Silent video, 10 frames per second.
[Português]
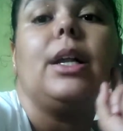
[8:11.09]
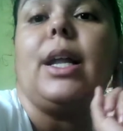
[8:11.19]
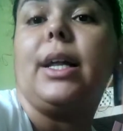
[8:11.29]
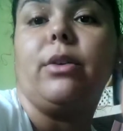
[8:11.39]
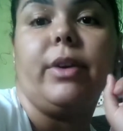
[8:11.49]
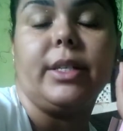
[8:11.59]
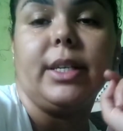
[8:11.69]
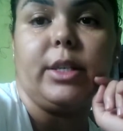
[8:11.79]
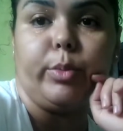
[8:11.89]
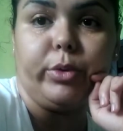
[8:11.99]
Lá não vai
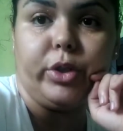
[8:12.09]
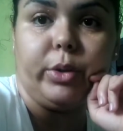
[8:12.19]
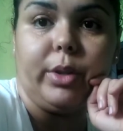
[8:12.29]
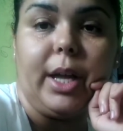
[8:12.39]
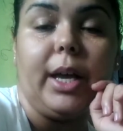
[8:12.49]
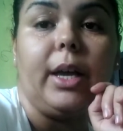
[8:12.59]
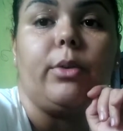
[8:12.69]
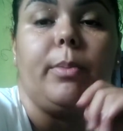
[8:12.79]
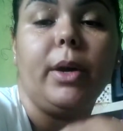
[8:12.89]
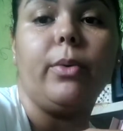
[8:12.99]
ser respondido, tá? É
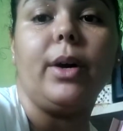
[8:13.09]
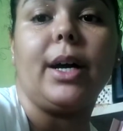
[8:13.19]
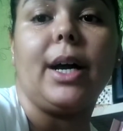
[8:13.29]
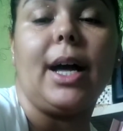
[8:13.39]
no meu